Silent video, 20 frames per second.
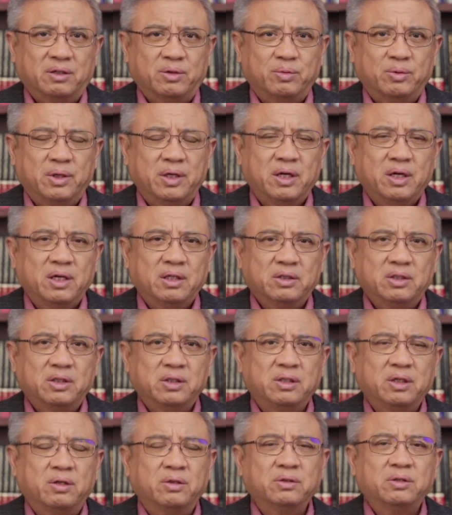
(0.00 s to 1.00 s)
因为其
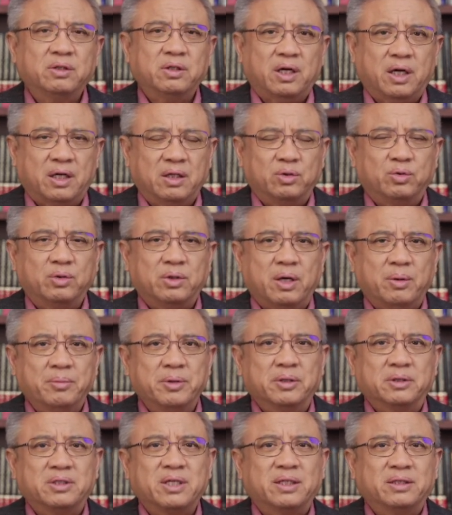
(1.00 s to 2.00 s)
实欧洲也很多年
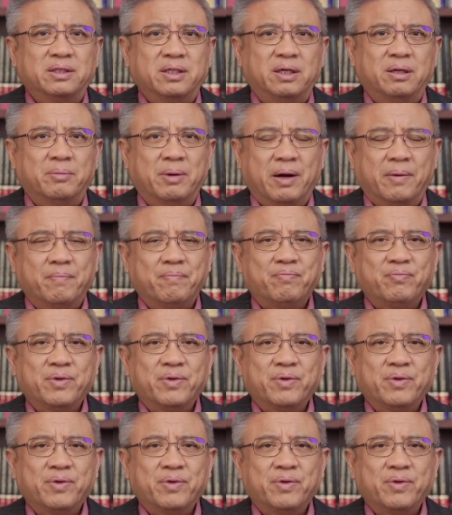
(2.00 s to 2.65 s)
没有战争了嘛，